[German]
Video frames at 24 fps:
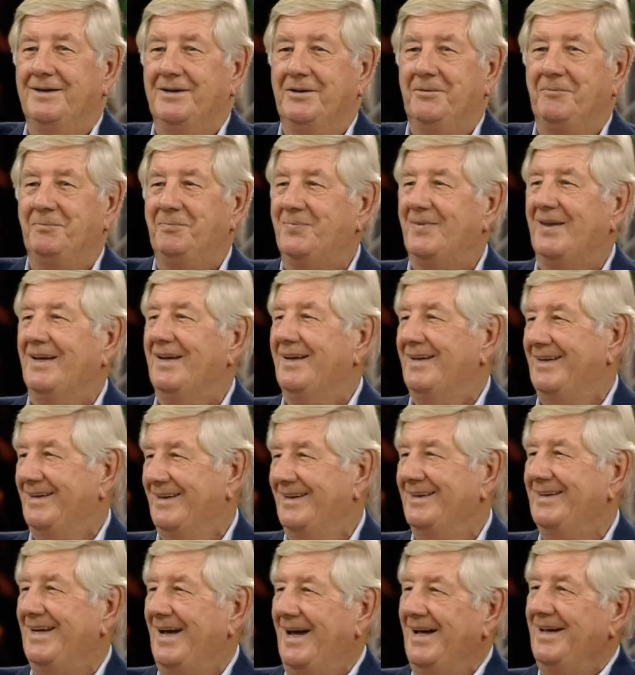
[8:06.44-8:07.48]
ich jetzt noch eine
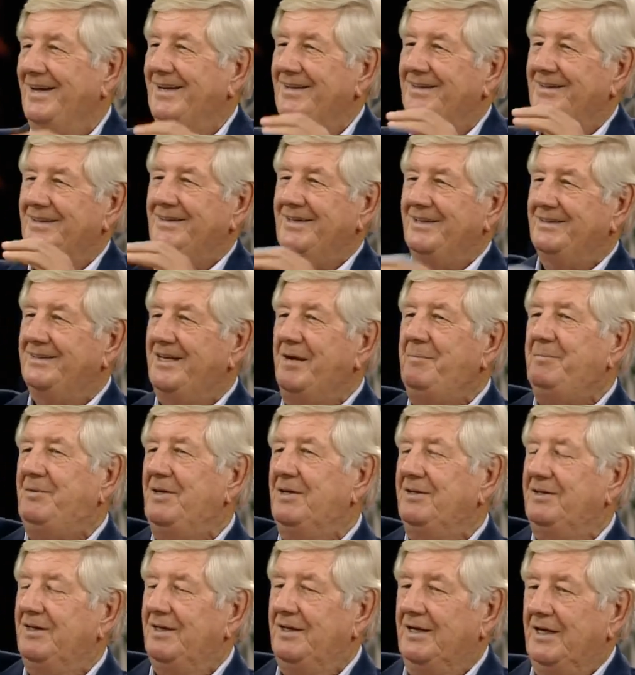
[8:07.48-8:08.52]
kleine ja, es, es gibt,
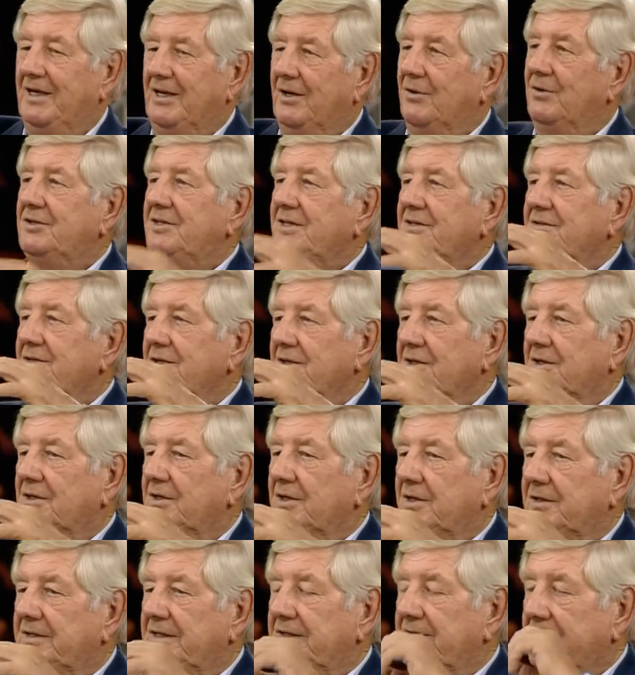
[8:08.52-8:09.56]
dazu. Und diese, äh,
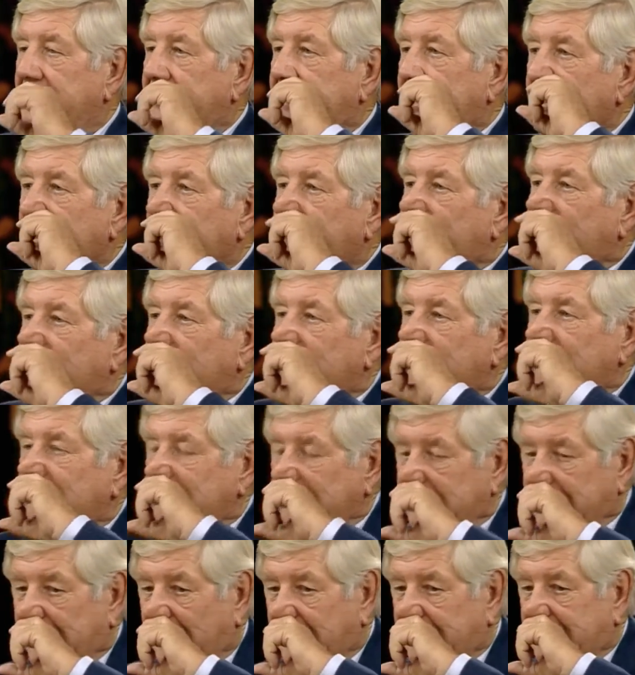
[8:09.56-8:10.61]
diese Dinge
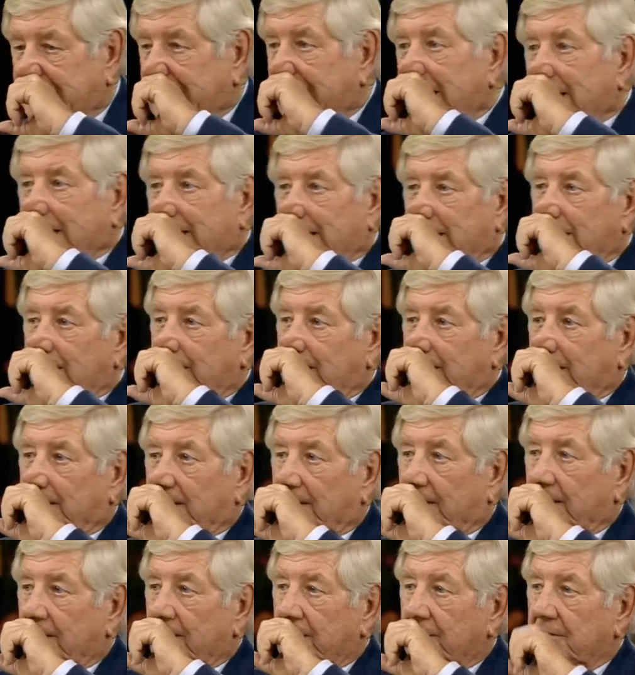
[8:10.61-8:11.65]
sind tatsächlich
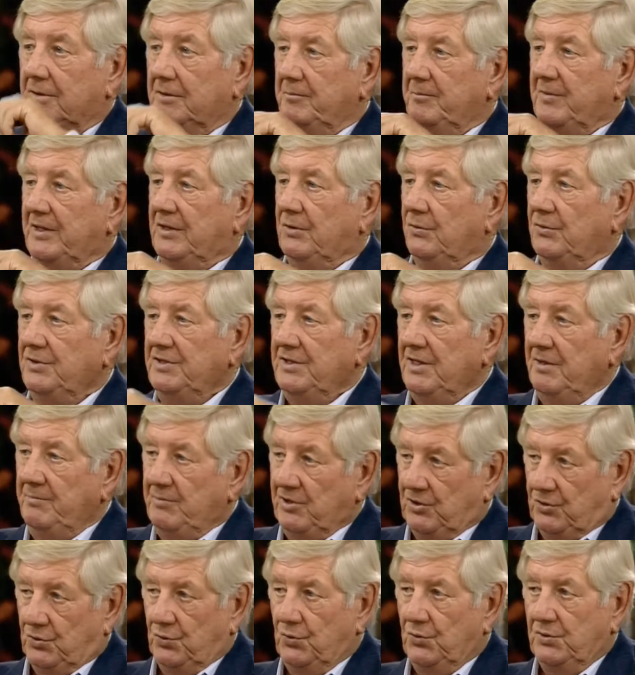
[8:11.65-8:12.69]
äh, mit unseren
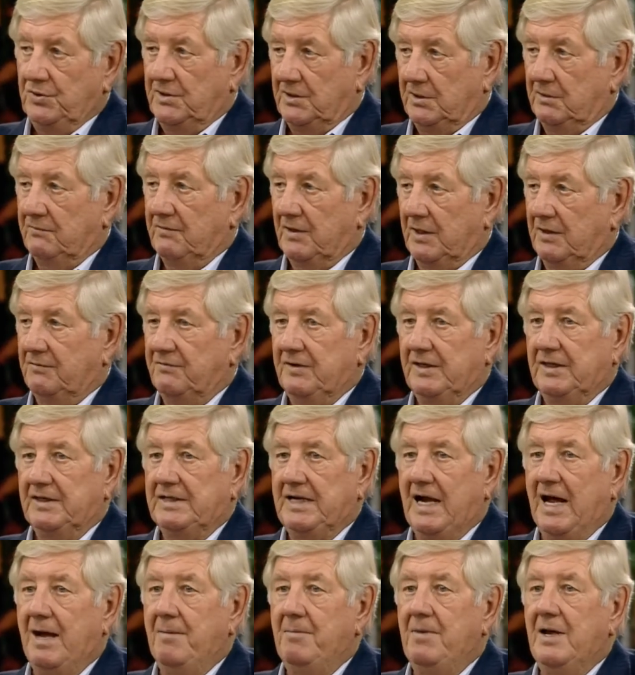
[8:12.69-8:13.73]
Methoden, die wir entwickelt
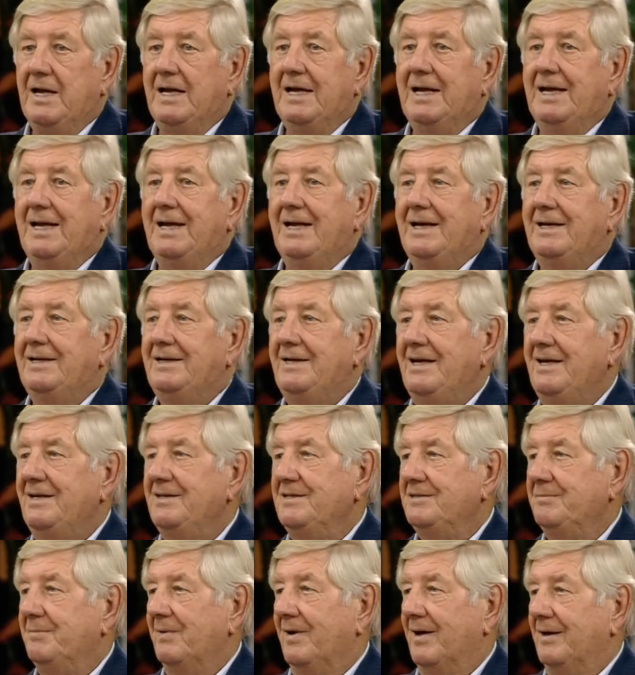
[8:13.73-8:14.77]
haben, mhm.
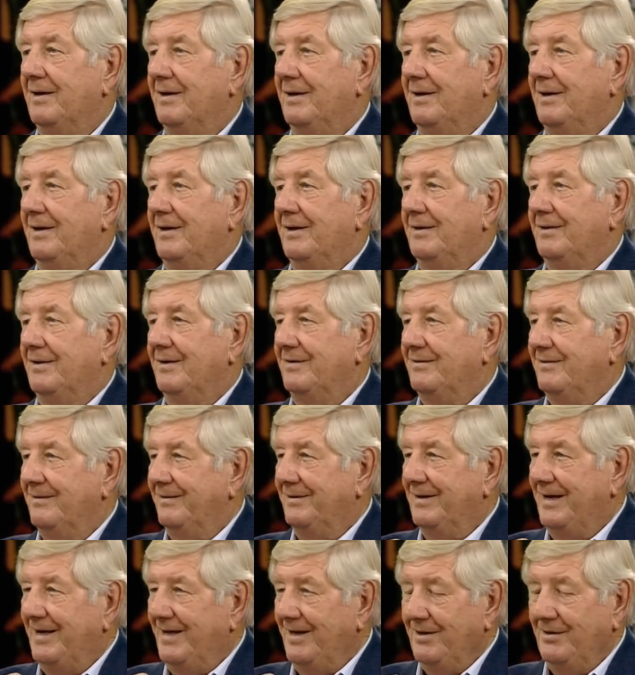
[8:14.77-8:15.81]
testbar. Das ja.
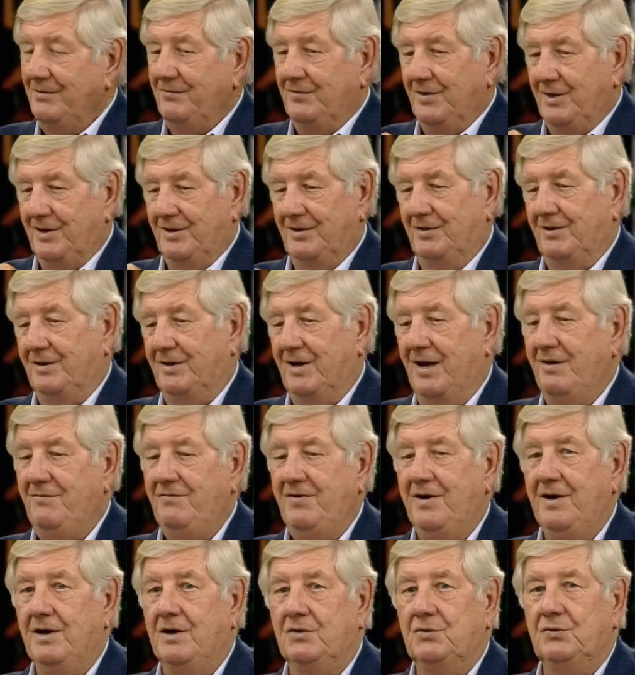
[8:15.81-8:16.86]
lehren wir in den
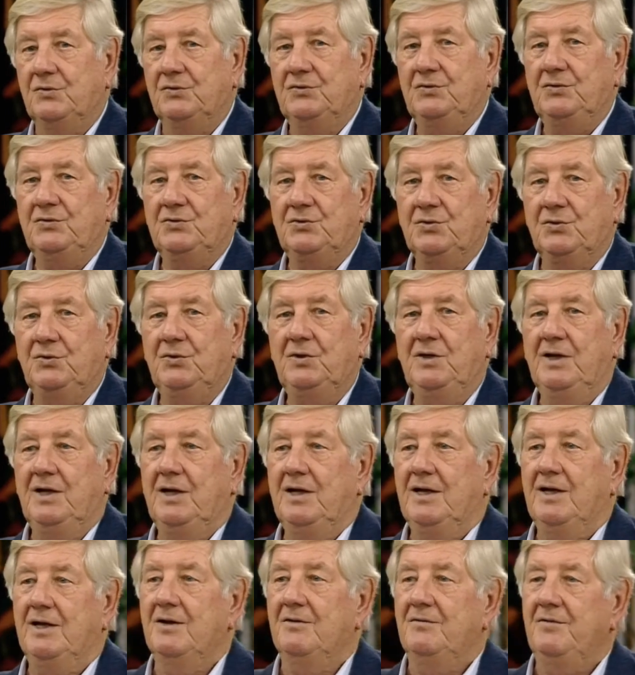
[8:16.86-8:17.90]
Anfängerkursen schon,
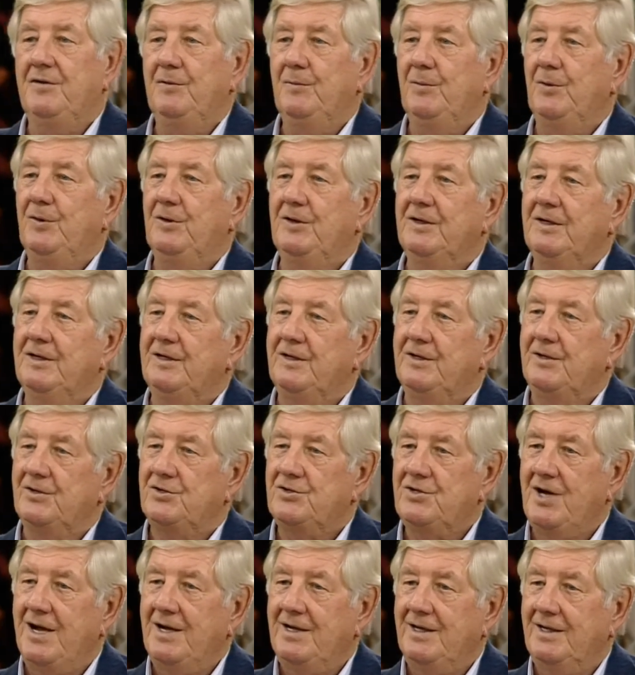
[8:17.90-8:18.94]
äh, wie man in den
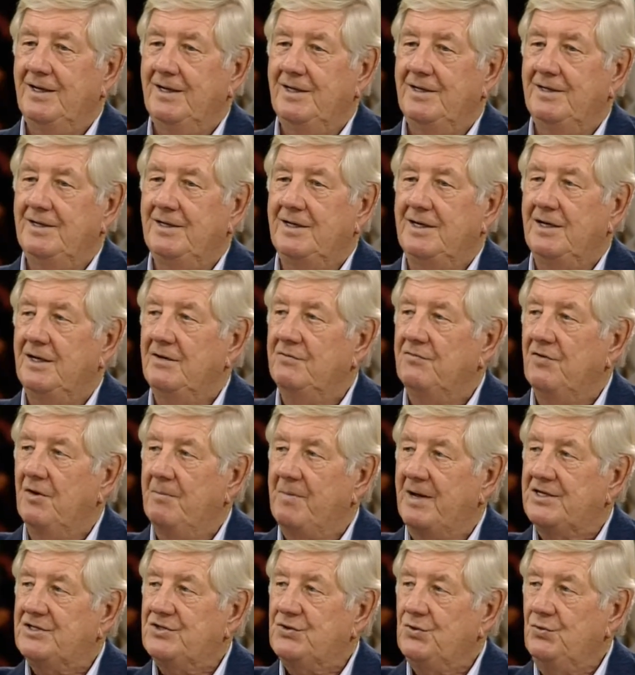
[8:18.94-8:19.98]
Chakren die
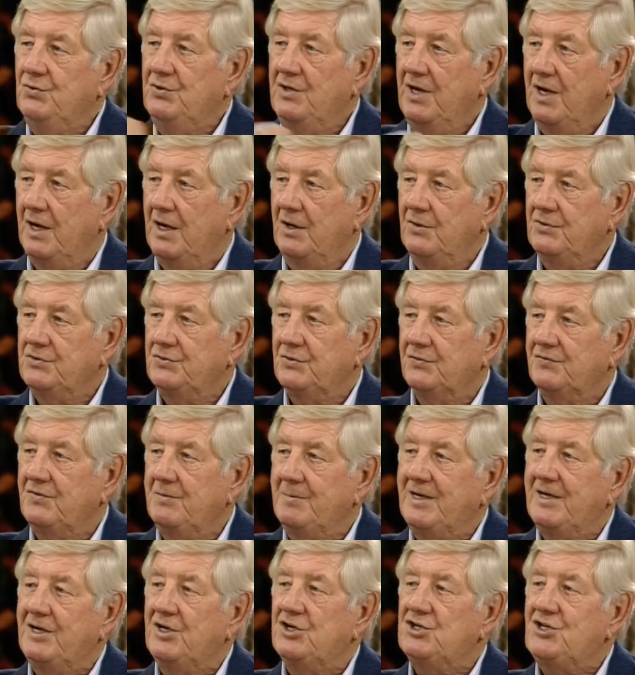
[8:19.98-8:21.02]
Information herausholt, wie man
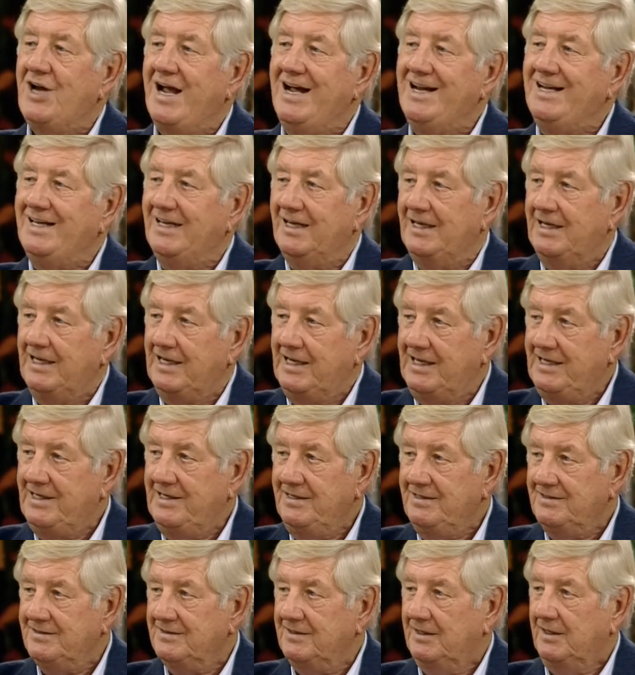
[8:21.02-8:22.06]
in den Chakren
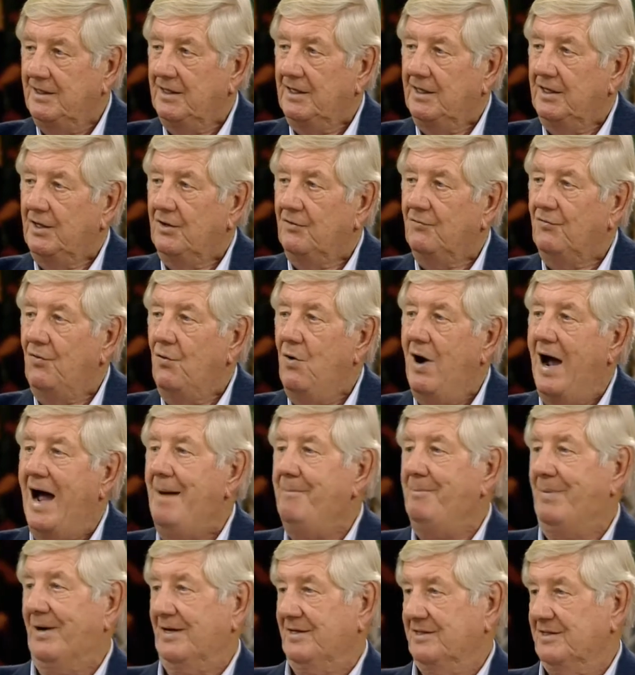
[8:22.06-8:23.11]
liest, wo
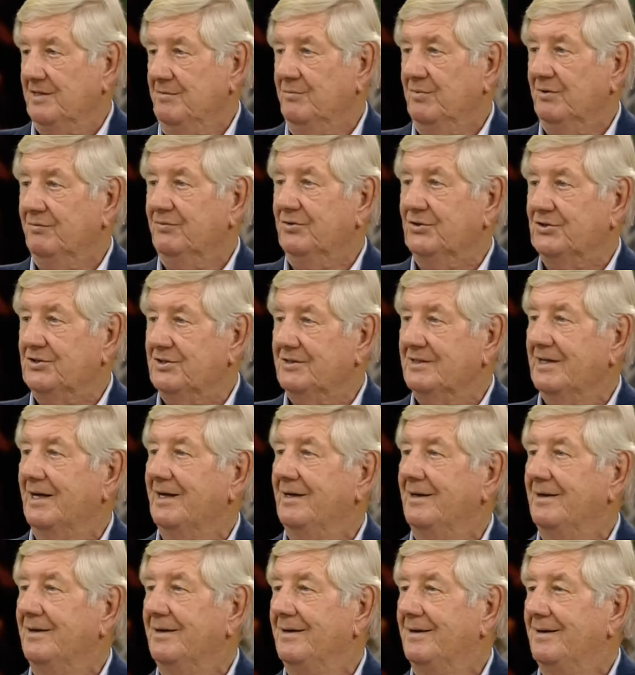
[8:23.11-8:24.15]
hapert es im Bewusstsein.
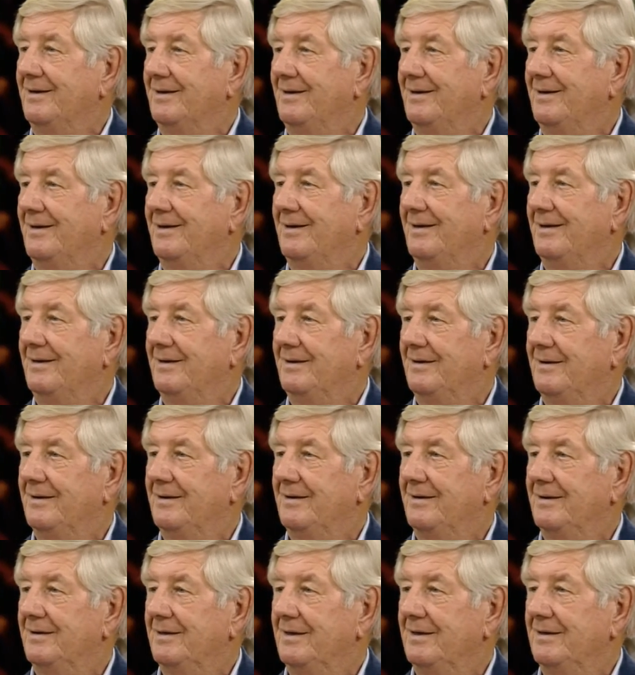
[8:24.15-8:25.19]
Mhm.
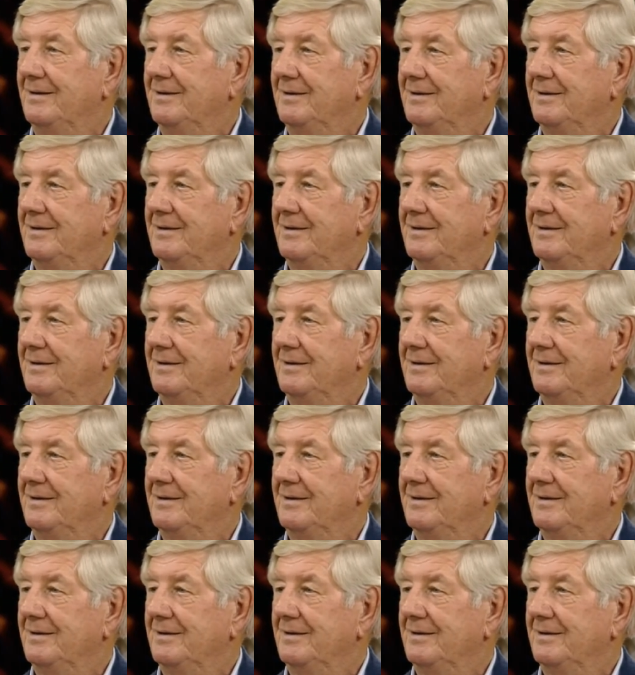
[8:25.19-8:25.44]
Ja?